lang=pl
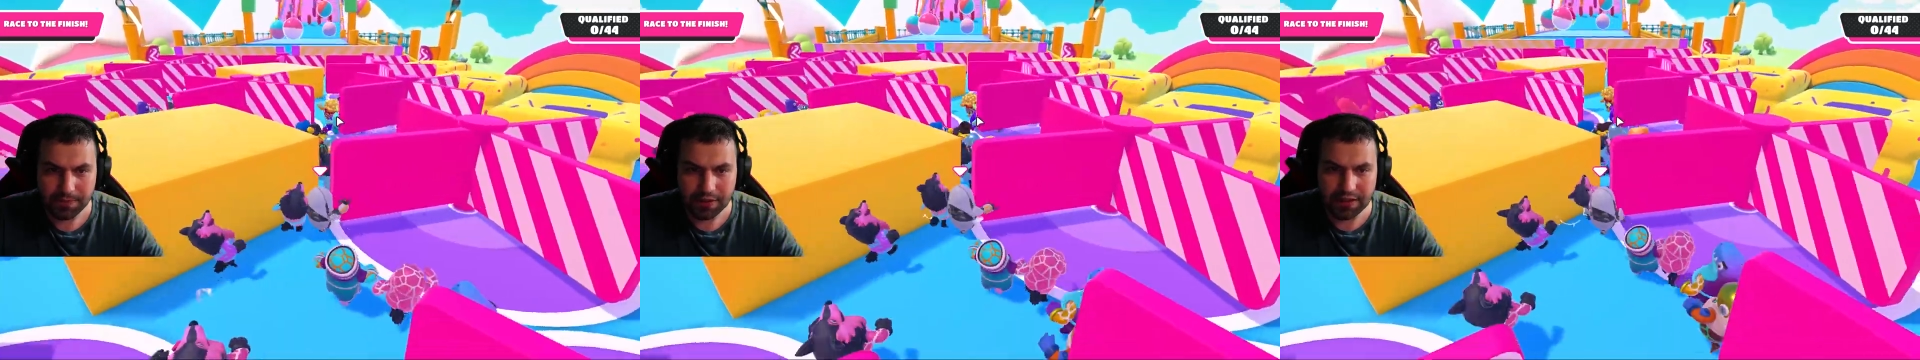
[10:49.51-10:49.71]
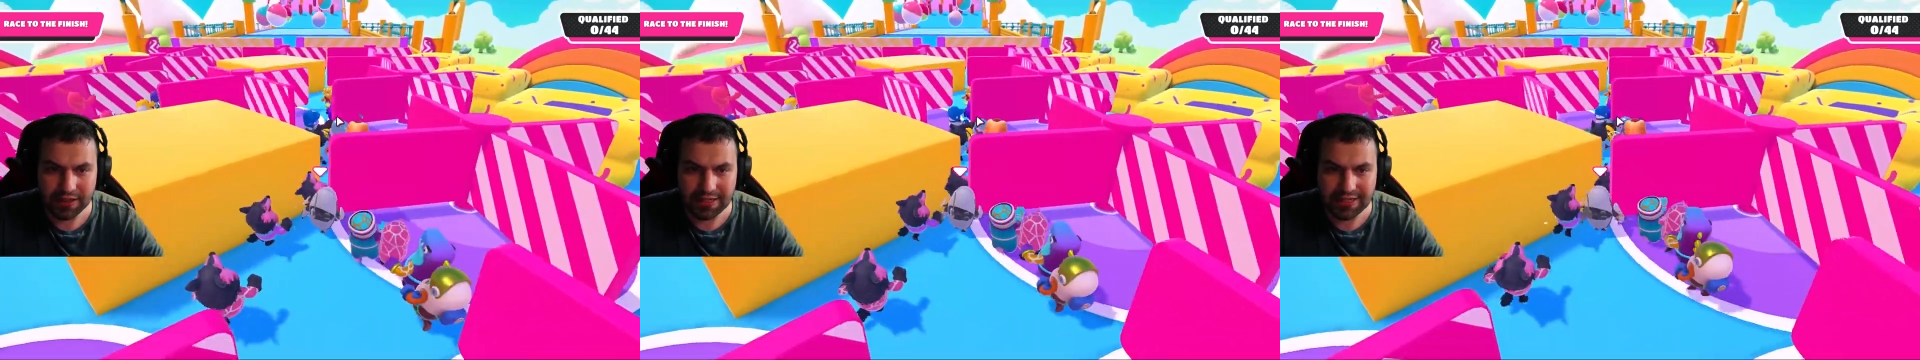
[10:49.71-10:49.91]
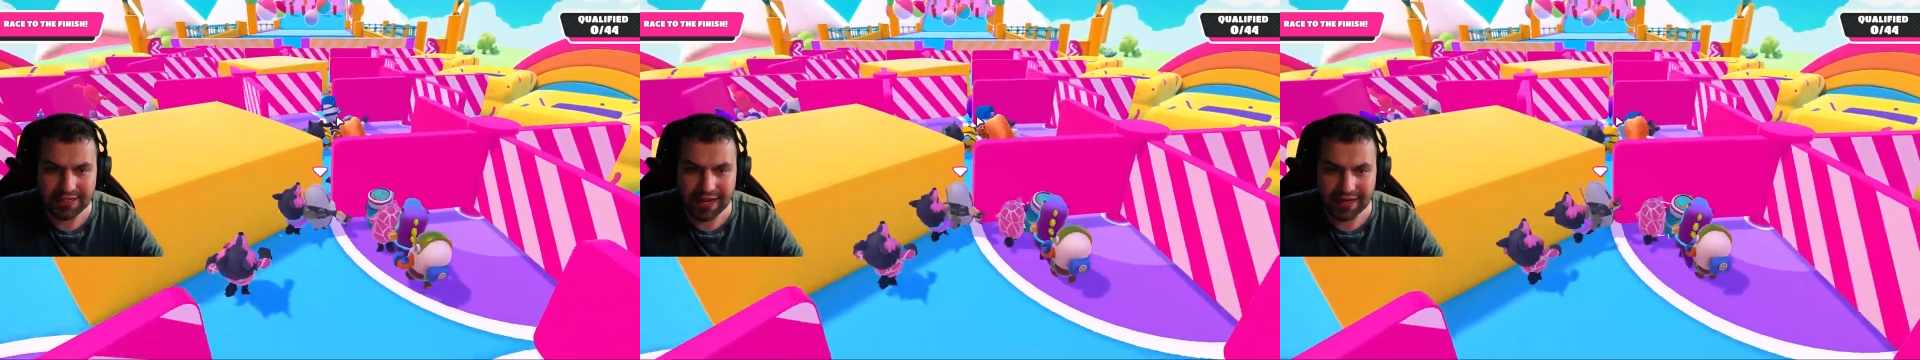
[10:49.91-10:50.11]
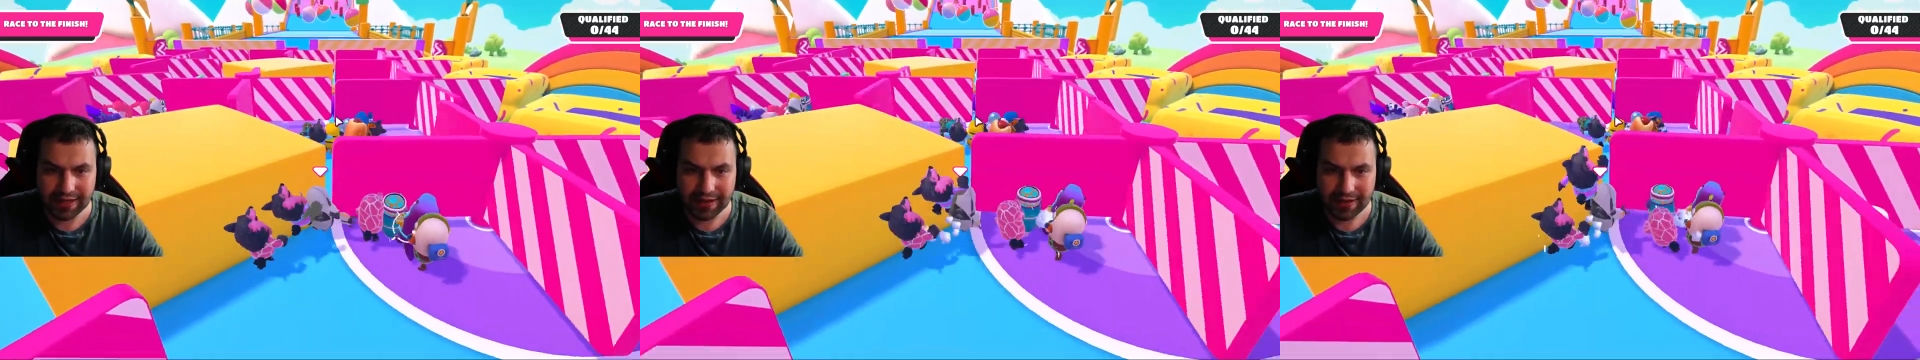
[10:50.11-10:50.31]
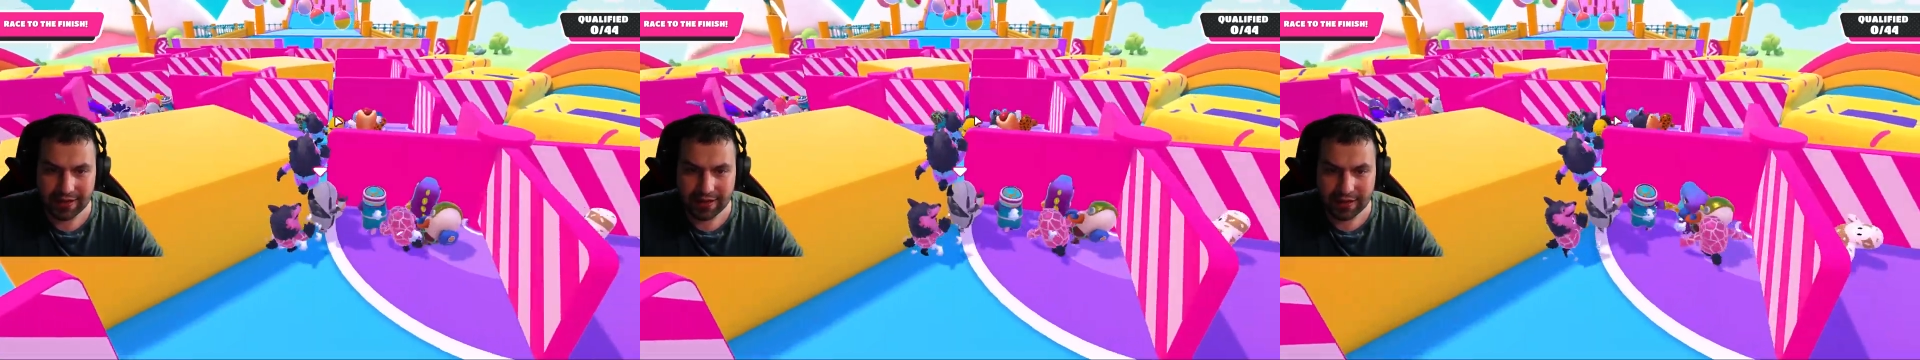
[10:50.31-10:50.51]
I teraz tak,
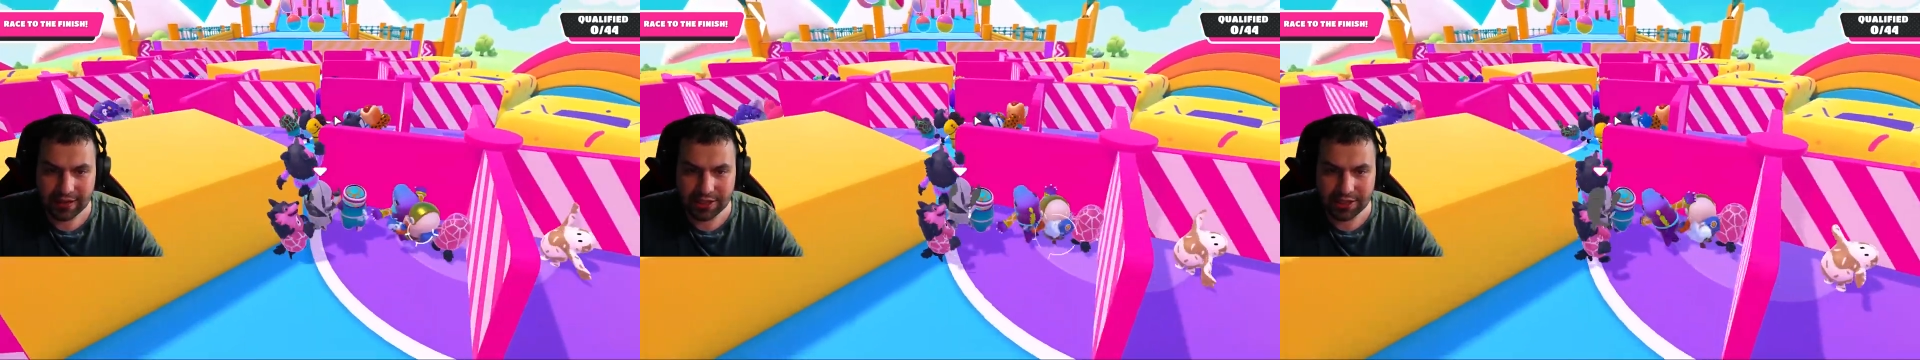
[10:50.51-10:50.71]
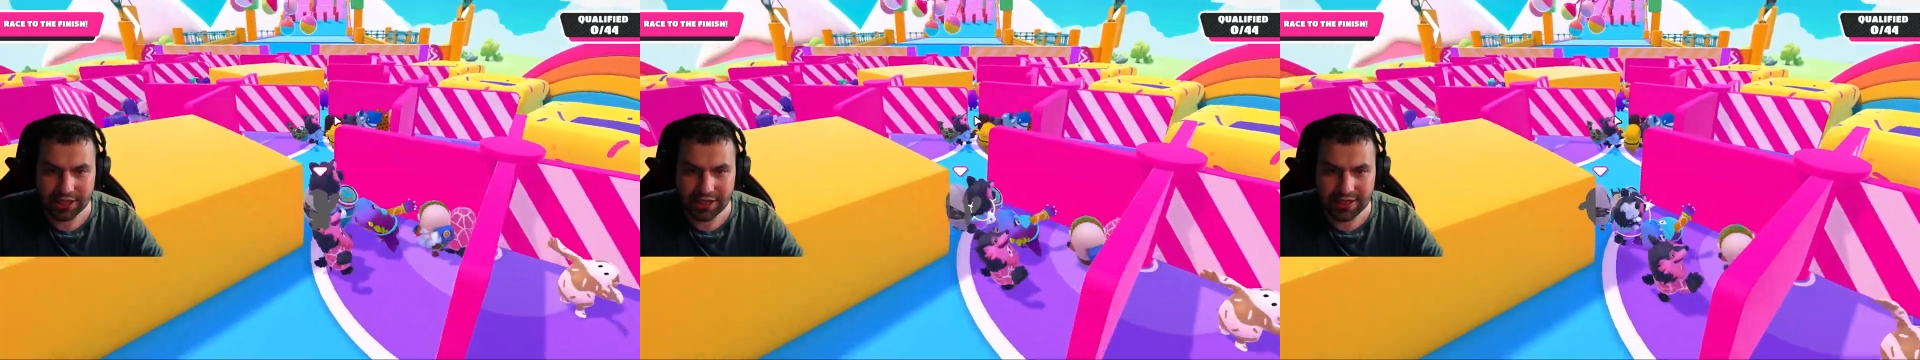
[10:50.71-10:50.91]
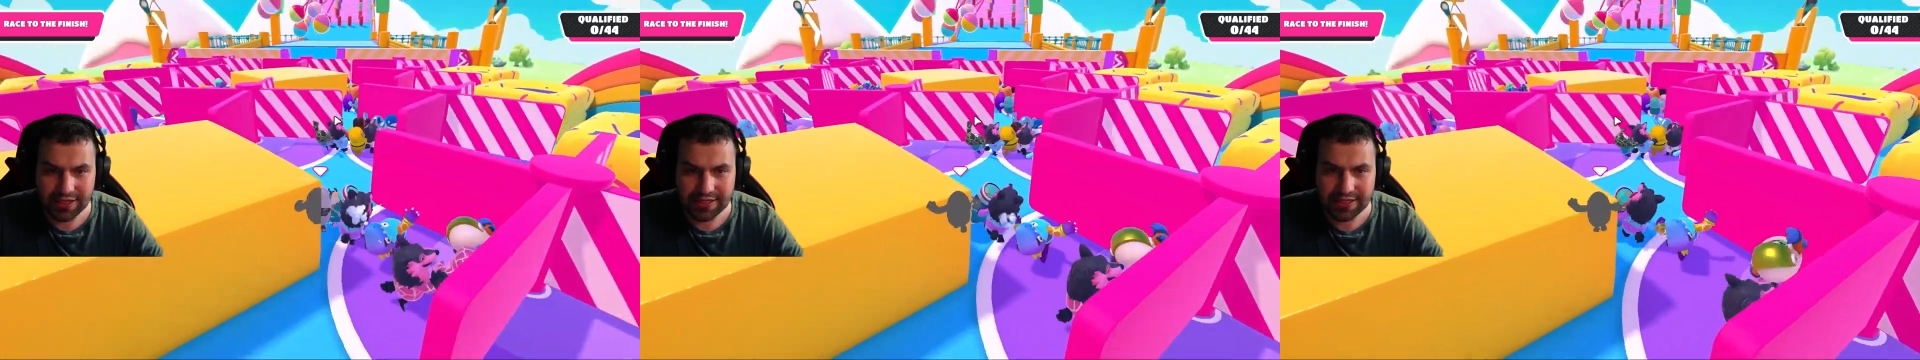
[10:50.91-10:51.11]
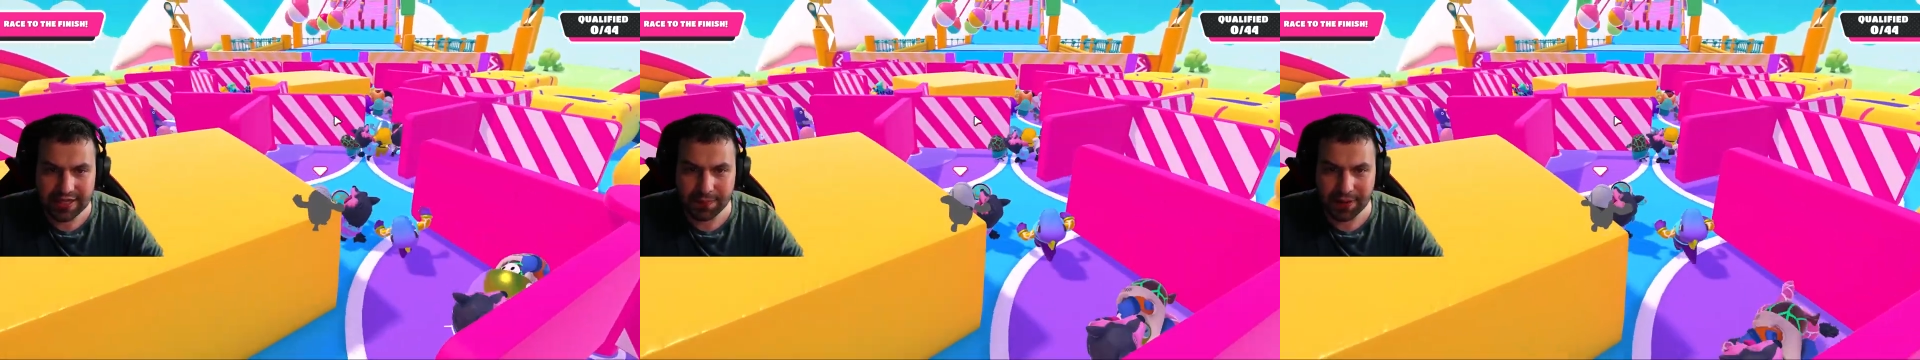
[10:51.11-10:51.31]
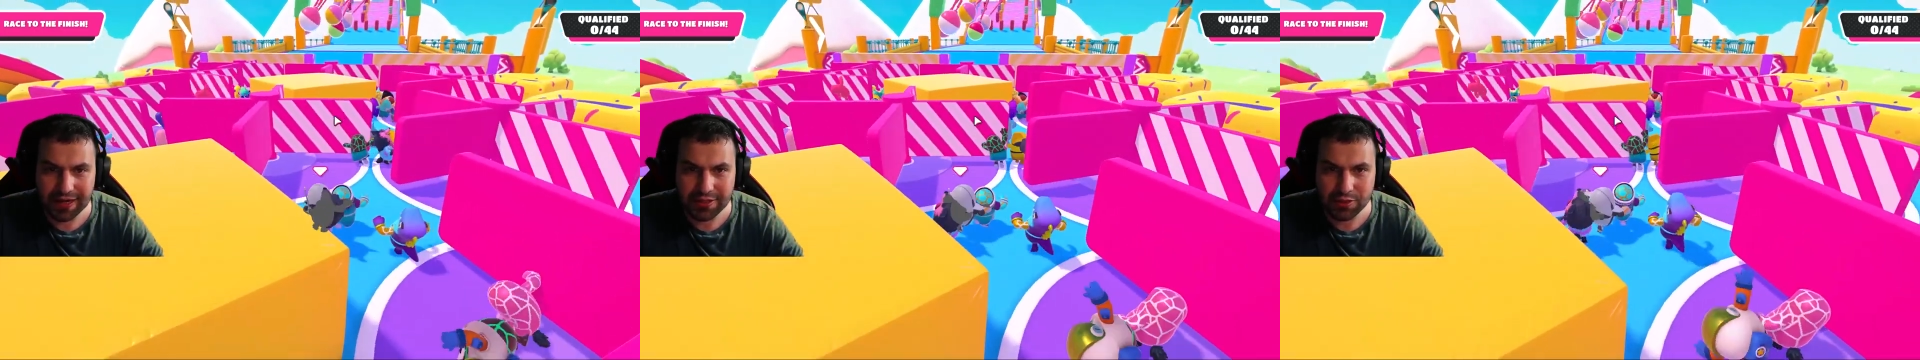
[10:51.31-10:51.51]
jeżeli jest
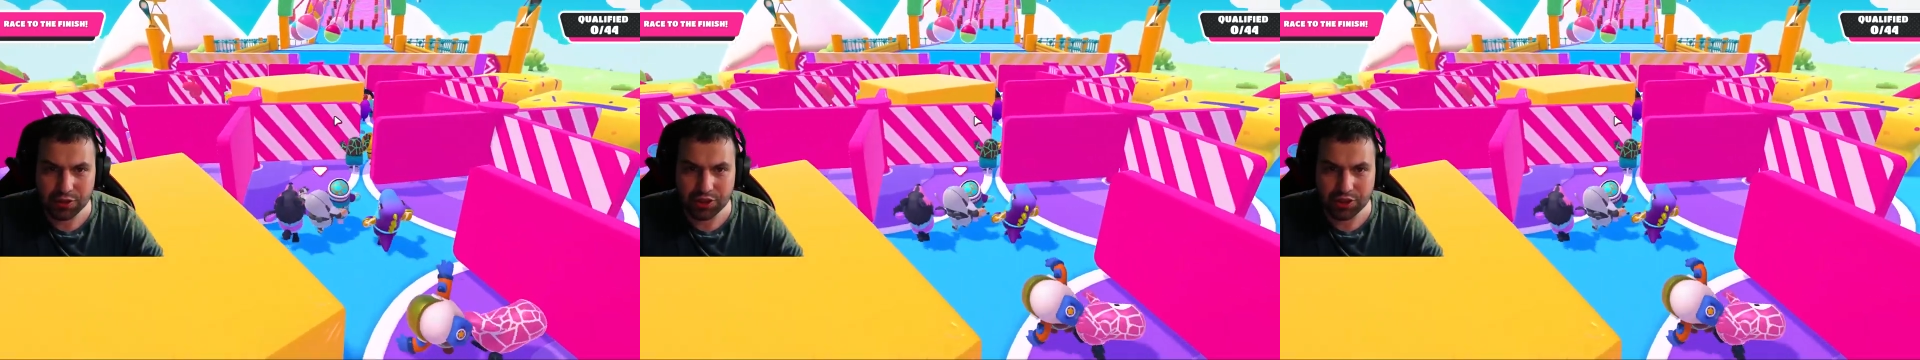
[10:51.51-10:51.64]
za bardzo